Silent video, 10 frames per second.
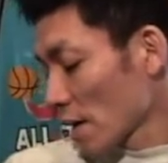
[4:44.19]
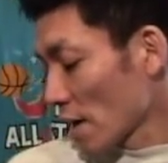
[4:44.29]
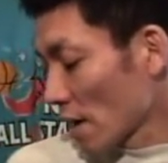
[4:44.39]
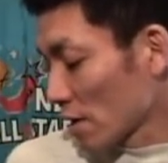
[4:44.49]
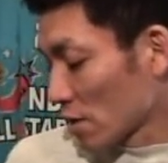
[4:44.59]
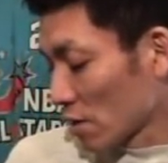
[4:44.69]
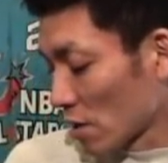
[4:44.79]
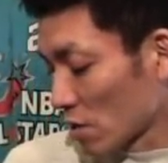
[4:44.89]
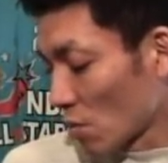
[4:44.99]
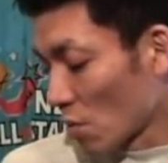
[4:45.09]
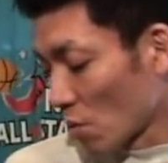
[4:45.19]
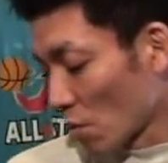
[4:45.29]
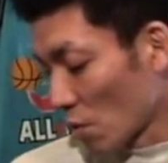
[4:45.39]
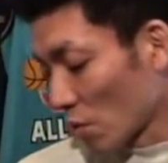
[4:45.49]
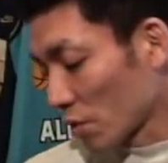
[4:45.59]
えー、いち、に、さん、よ
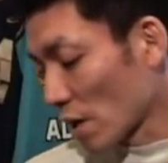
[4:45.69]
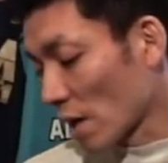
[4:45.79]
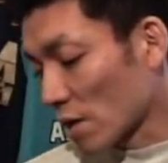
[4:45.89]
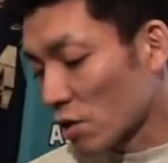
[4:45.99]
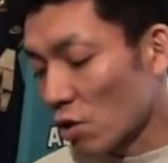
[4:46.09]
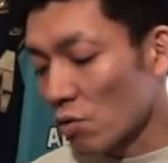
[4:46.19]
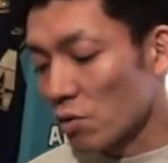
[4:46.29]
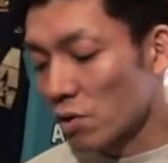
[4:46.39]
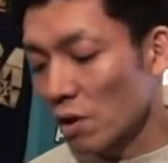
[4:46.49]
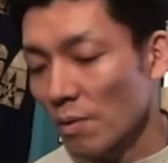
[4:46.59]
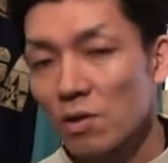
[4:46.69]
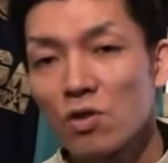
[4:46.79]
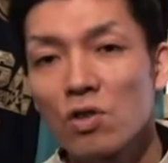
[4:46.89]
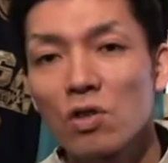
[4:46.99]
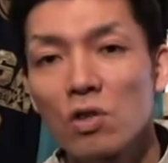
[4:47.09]
ん、ご、ろく、なな、はち、きゅう。次は
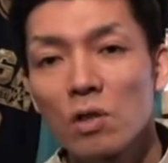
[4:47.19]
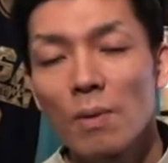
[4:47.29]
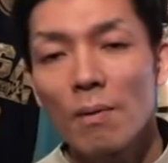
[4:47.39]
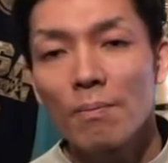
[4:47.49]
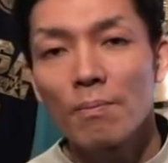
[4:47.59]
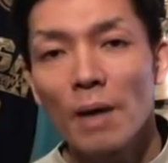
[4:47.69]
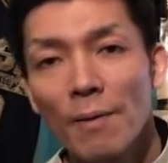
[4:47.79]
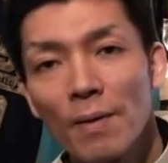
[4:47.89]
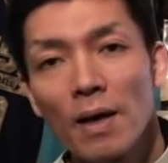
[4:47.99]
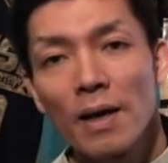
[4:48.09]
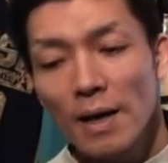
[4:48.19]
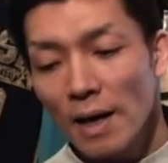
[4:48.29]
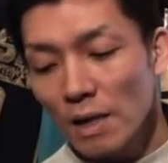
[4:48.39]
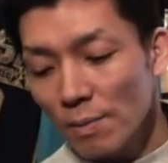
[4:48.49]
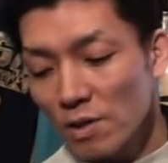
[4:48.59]
じゅうばんめ。
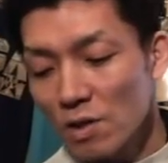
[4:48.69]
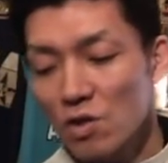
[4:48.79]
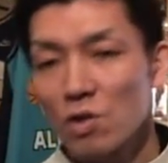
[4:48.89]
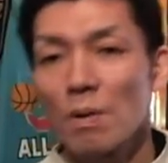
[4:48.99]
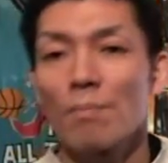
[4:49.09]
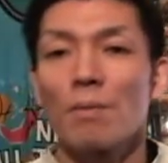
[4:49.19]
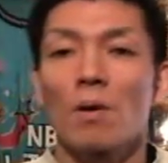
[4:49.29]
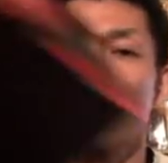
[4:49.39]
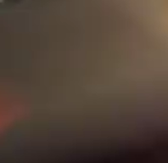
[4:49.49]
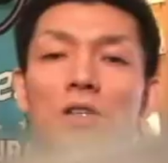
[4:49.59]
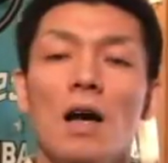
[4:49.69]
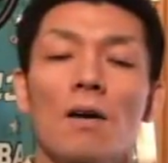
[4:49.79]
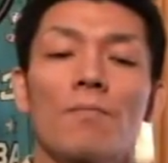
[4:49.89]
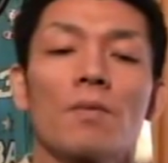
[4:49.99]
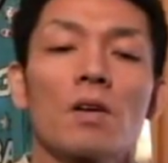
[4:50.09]
はい、来ました。じゅうばんめ、こちら。も